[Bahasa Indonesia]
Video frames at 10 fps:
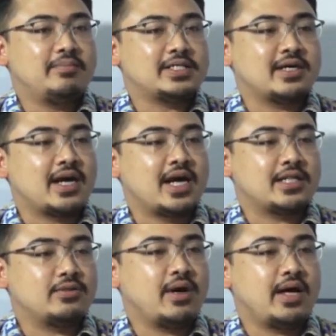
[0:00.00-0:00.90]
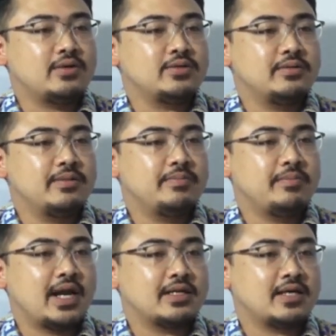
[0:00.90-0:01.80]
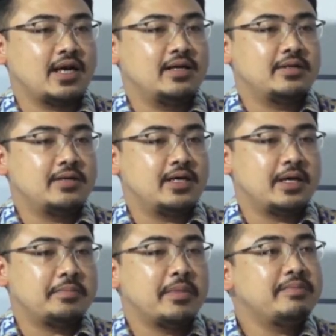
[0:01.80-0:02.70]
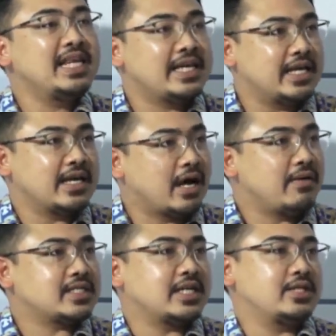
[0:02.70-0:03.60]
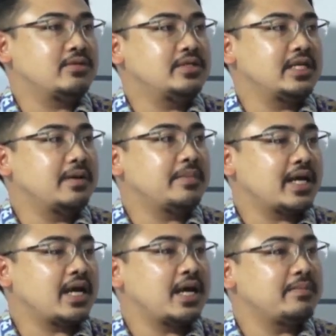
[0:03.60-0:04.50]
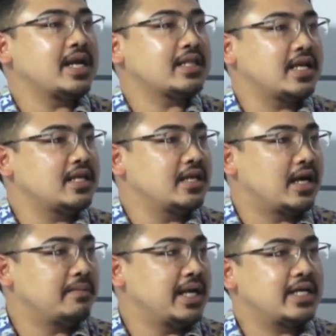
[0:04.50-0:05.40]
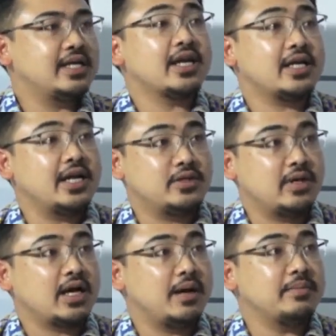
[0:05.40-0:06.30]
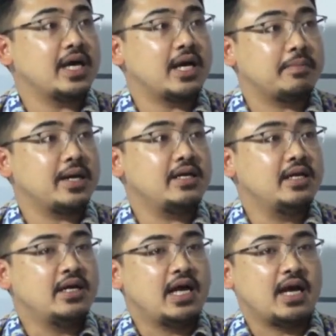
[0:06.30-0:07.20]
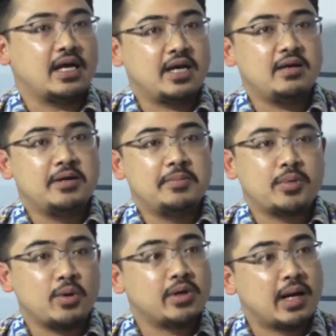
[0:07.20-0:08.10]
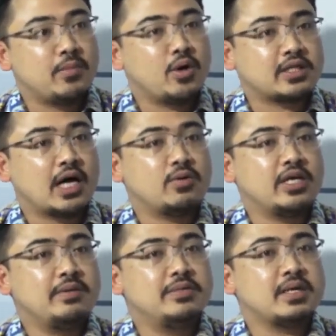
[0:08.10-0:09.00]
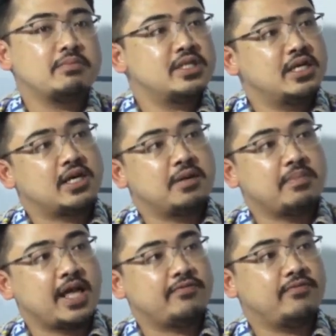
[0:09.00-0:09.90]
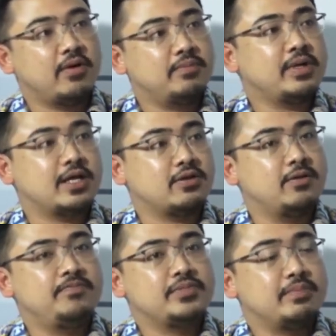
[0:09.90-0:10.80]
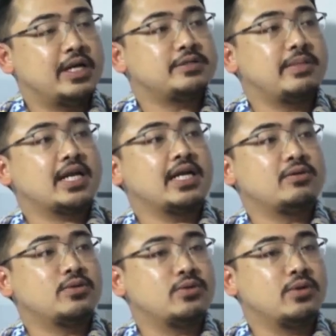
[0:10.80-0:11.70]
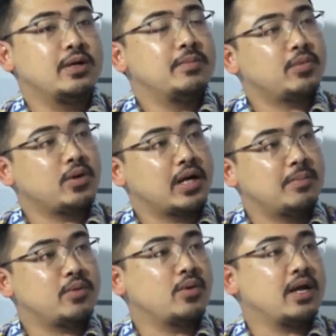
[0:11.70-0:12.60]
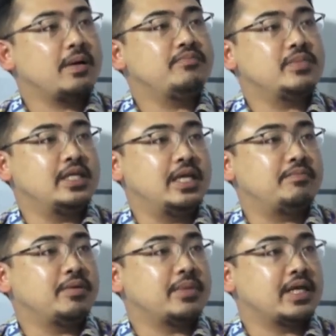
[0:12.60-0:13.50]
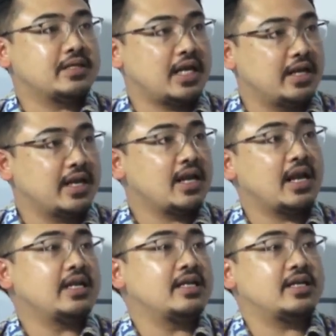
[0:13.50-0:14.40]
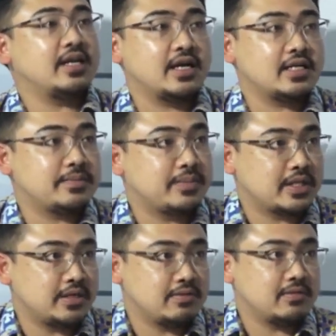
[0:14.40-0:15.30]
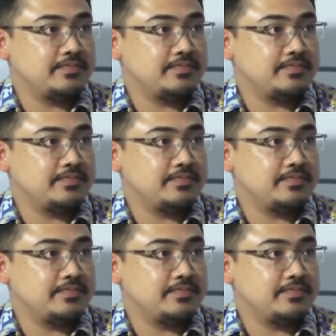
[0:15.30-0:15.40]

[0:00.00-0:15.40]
masyarakat itu harus merasa uh, memiliki kawasan itu sehingga mereka akan menatanya dengan baik kira-kira itu yang kami harapkan agar program Kotaku ini bisa menjadikan platform atau benchmarking untuk program-program di pemerintah daerah lainnya. Kira-kira seperti itu.